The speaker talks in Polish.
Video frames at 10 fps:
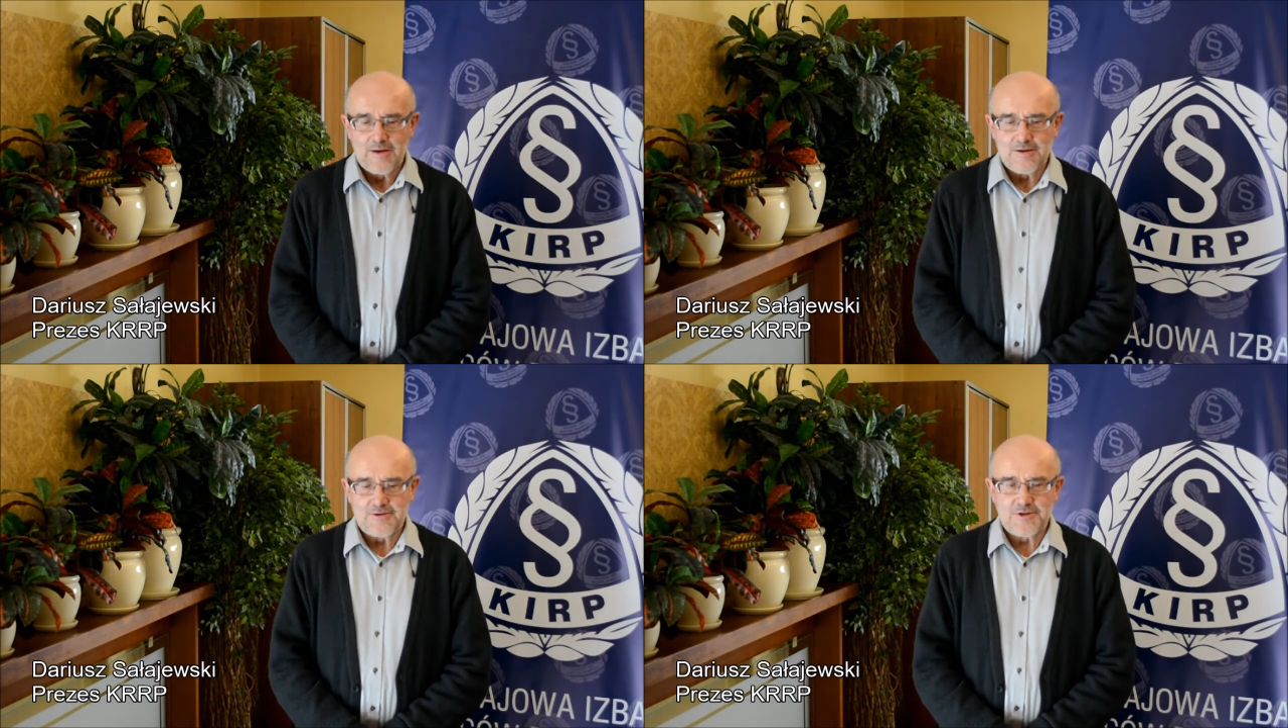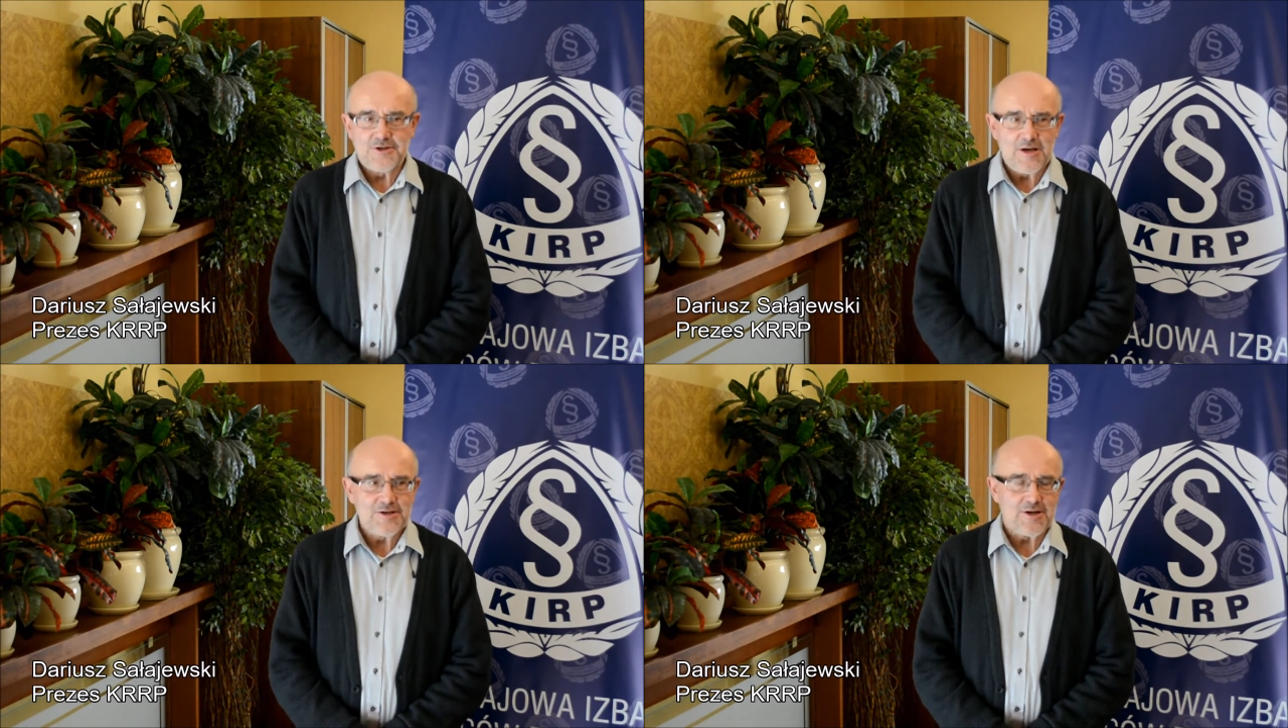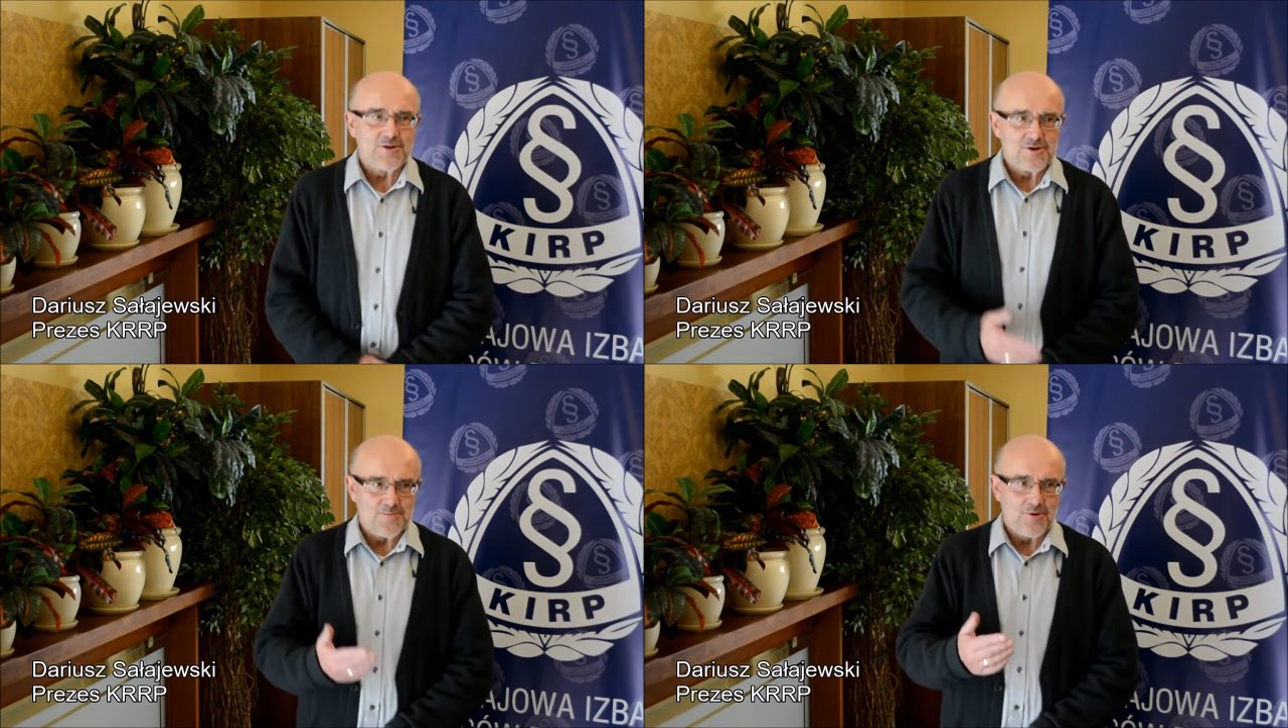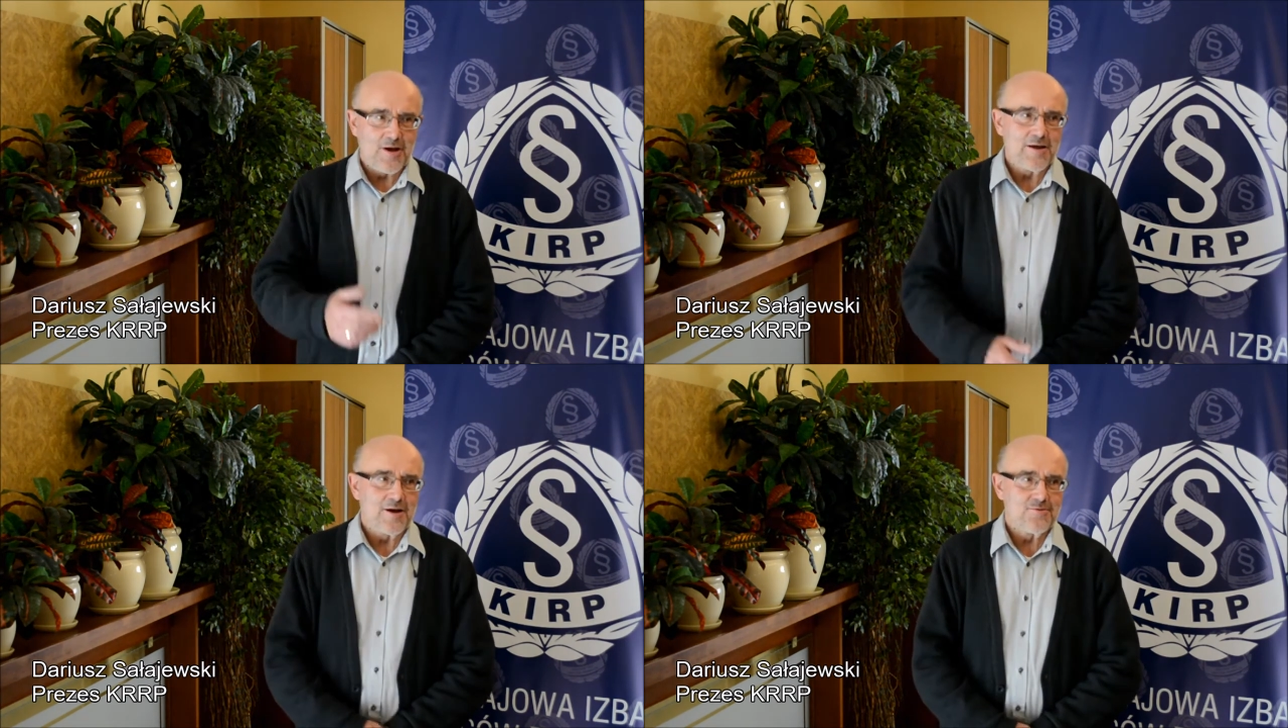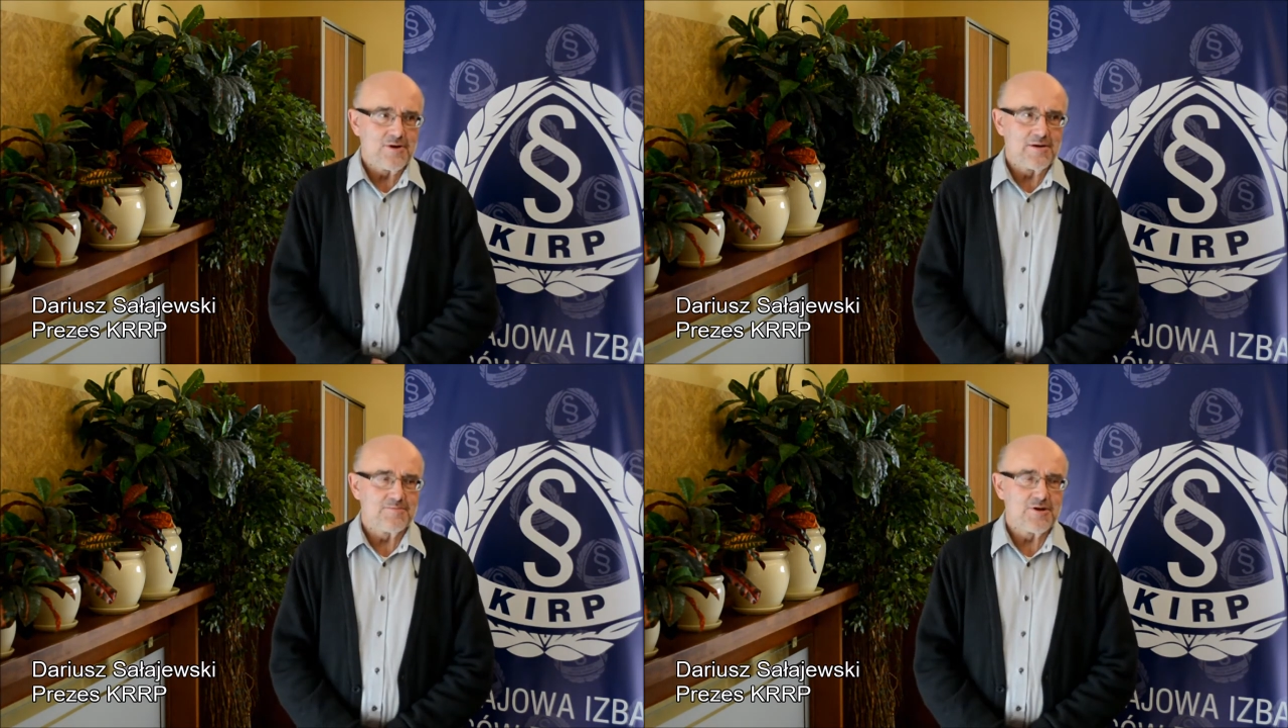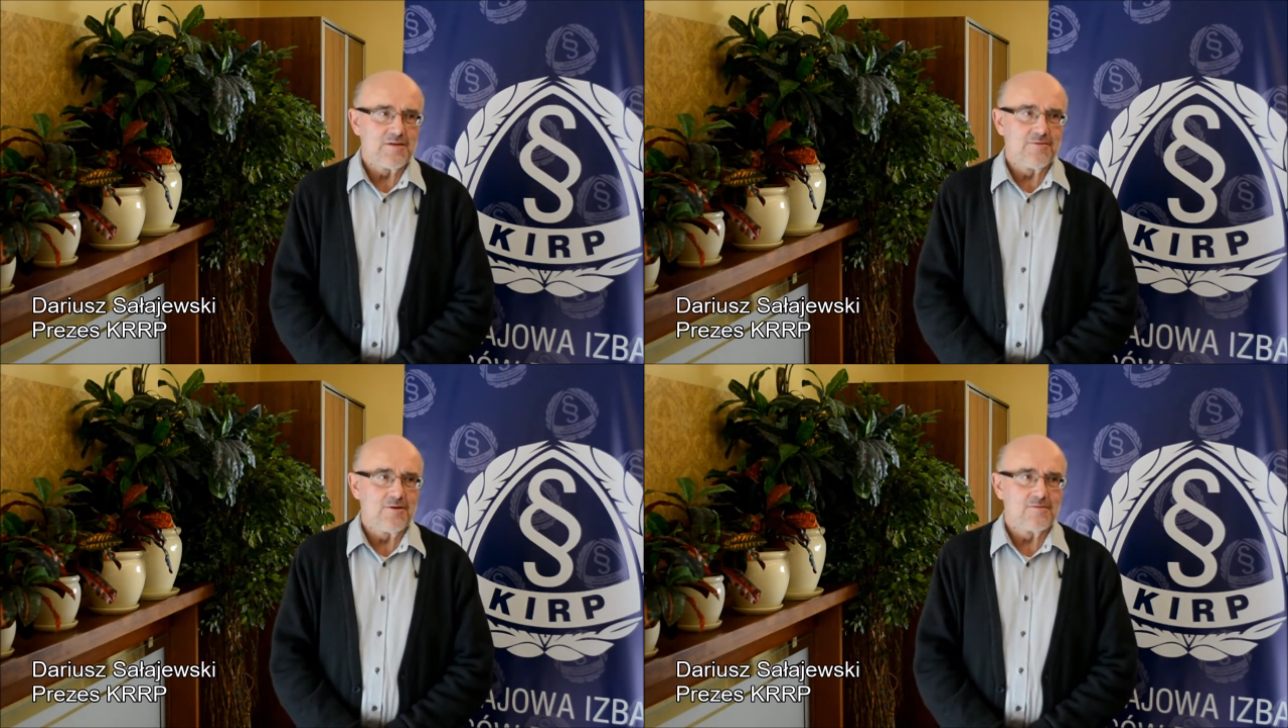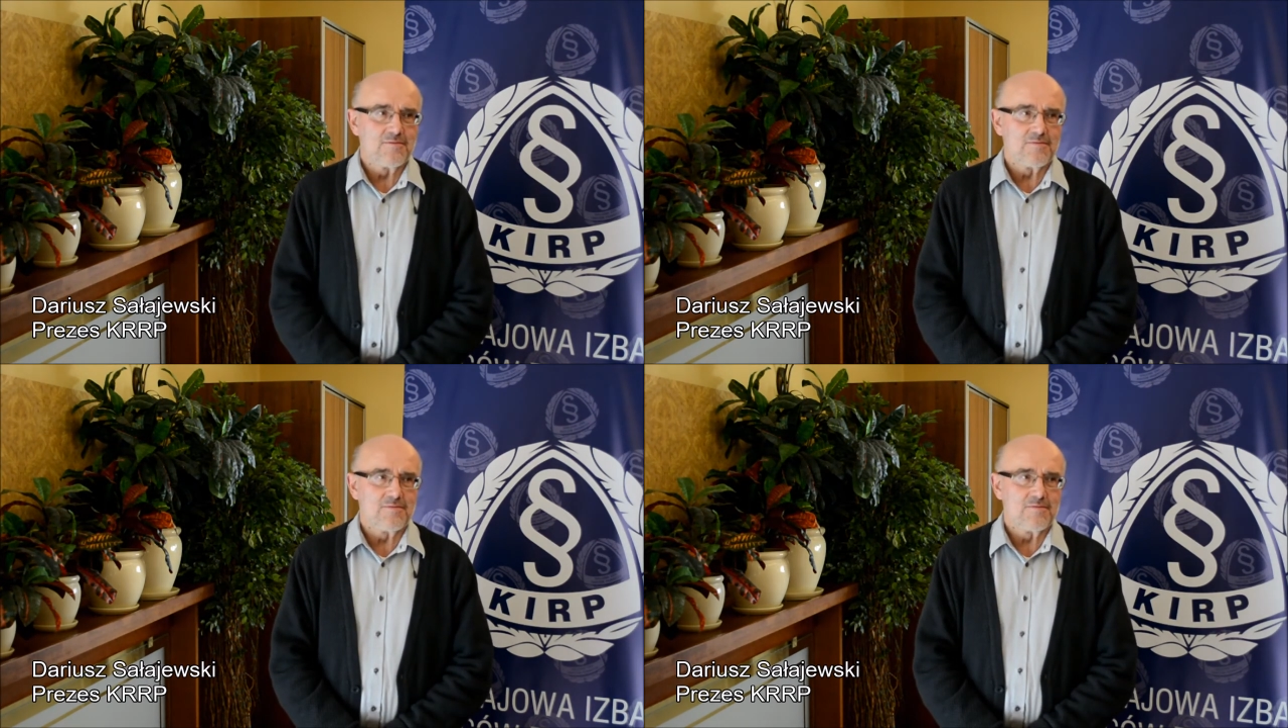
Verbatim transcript: e, dzisiejsze to spotkanie, które przed chwilą e,